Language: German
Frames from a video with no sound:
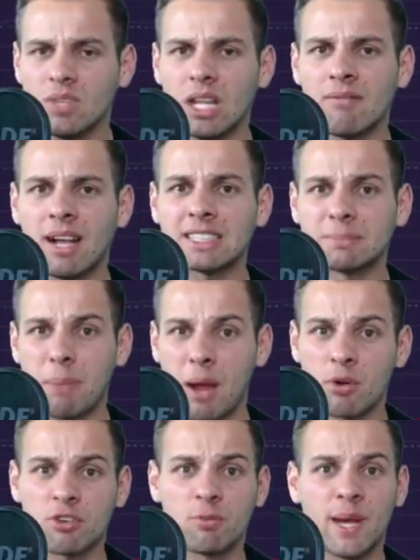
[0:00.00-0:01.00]
Was
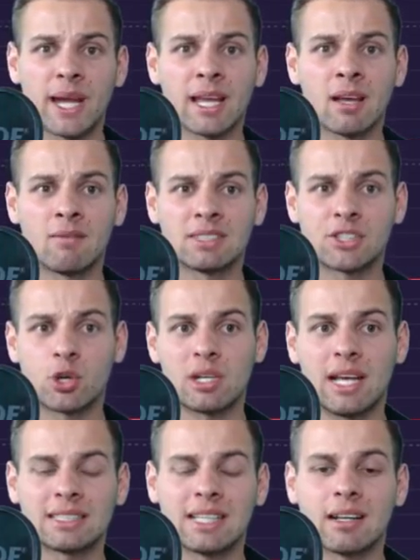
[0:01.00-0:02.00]
bearish wäre, was ich euch
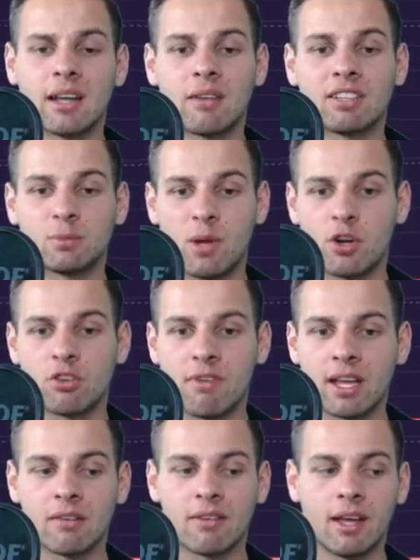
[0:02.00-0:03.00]
gleich sagen kann, was bearish
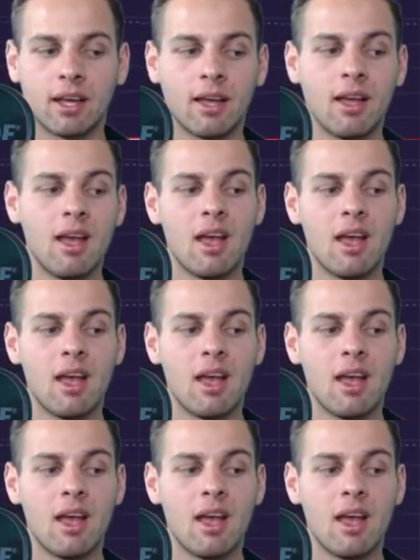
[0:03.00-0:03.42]
wäre, wäre,